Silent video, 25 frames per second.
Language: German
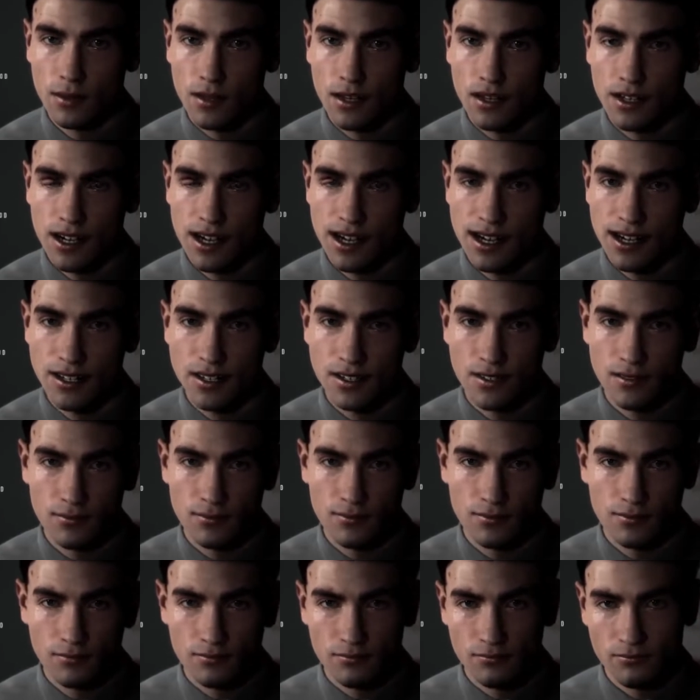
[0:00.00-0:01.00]
Aber hey,
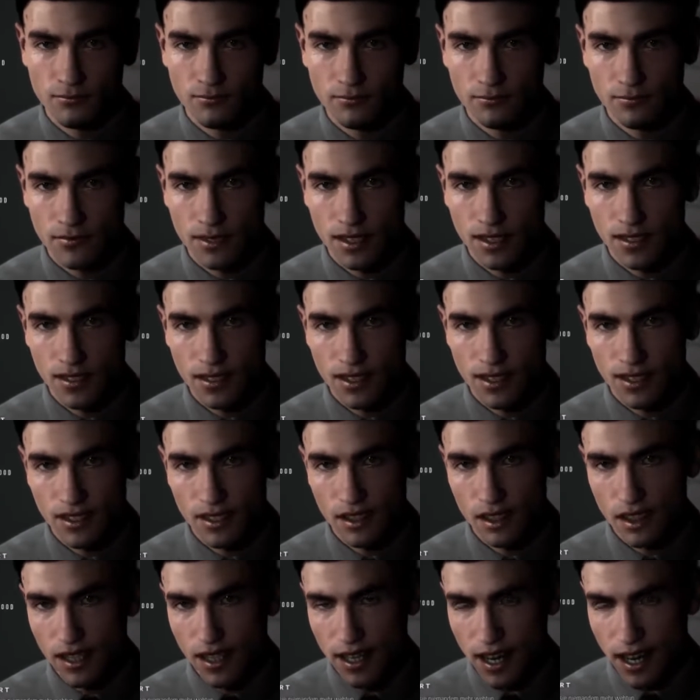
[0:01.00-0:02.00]

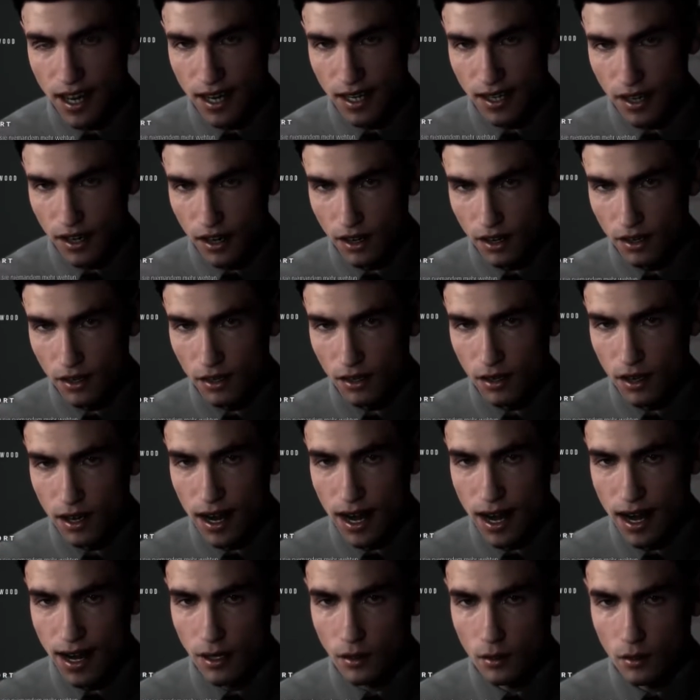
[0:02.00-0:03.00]
wenigstens kann sie
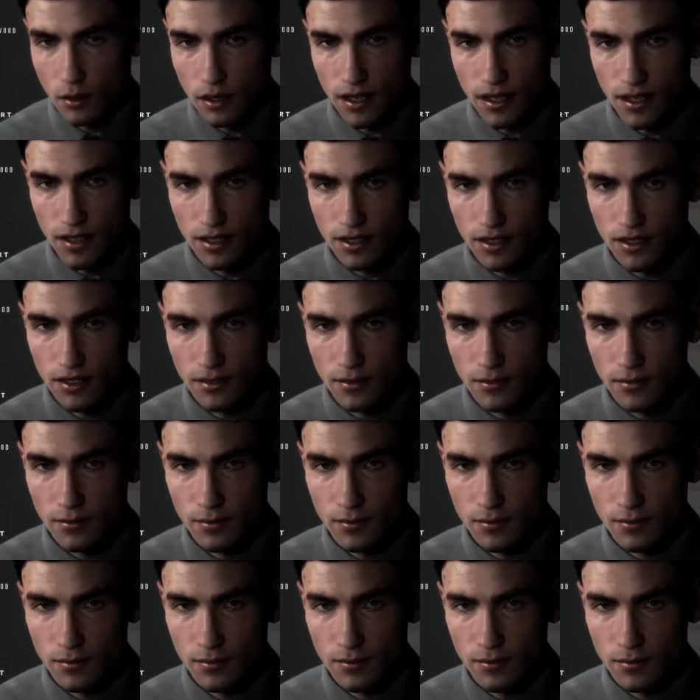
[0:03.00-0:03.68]
niemandem mehr wehtun.